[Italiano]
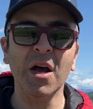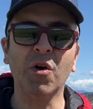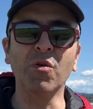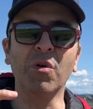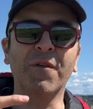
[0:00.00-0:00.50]

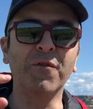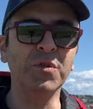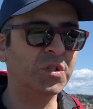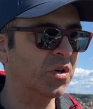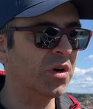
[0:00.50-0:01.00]
con una
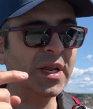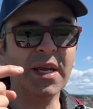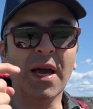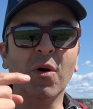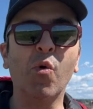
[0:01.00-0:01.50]
funzione
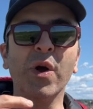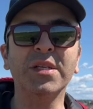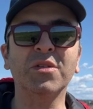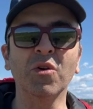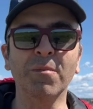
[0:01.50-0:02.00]
che ha
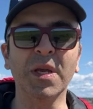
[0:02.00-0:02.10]
questo